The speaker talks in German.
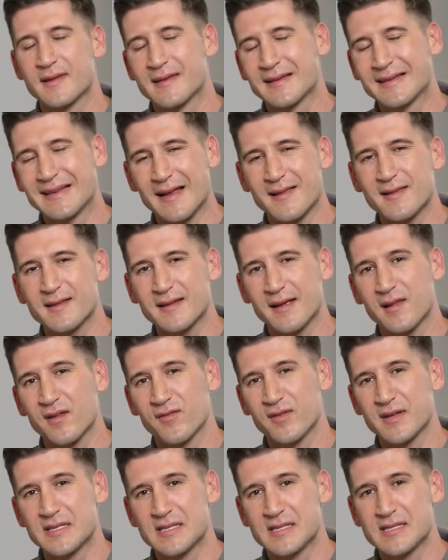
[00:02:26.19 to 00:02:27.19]
ist ganz, ganz
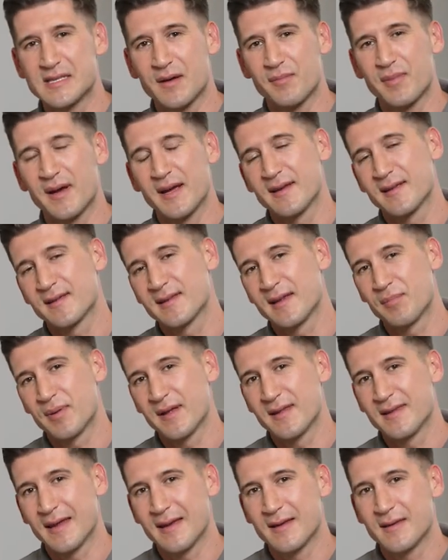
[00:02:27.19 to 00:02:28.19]
wichtig dabei, dass der
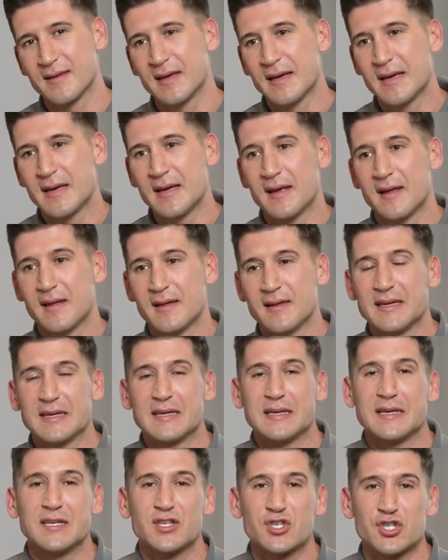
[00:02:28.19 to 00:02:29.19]
Patient sich
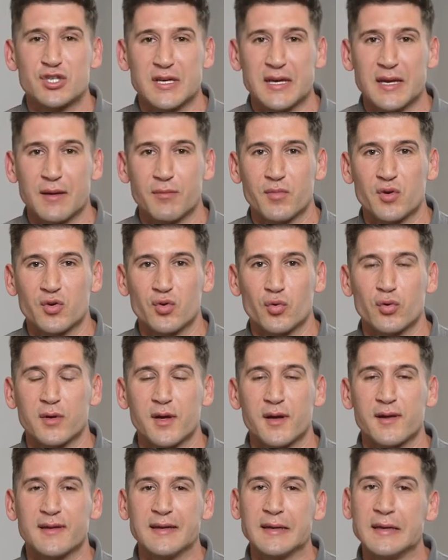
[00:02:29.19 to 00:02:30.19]
nicht schämt
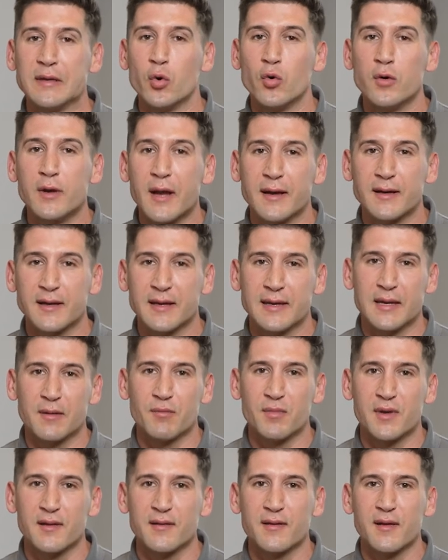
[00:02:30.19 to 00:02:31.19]
oder es ihm
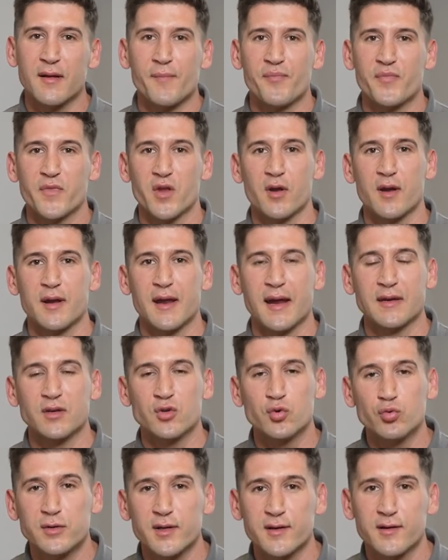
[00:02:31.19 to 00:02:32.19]
unangenehm ist, sondern ein
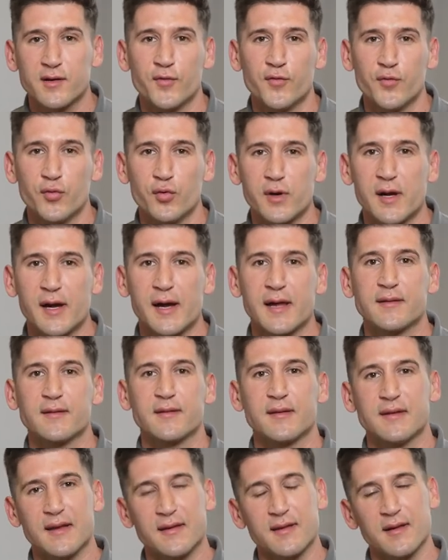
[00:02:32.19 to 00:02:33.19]
gutes Gefühl
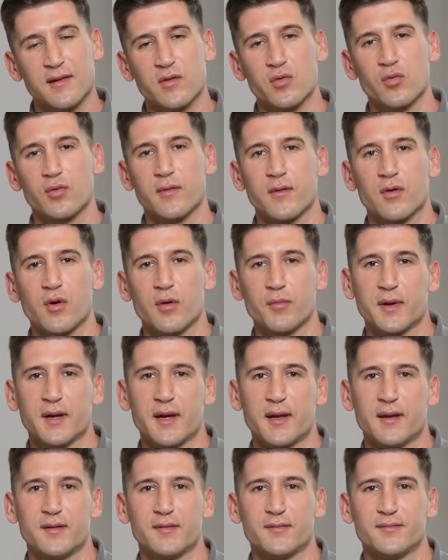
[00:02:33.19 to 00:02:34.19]
hat, dass er zu uns kommen
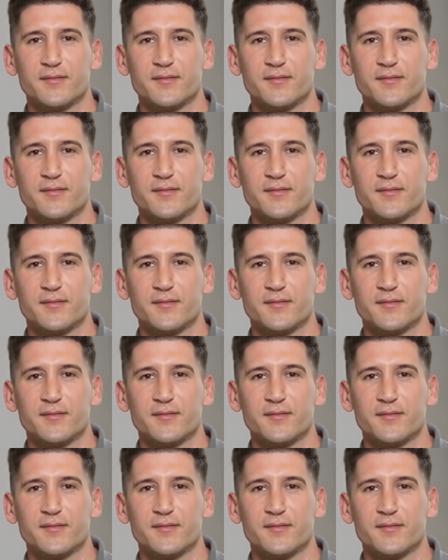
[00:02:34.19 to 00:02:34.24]
kann.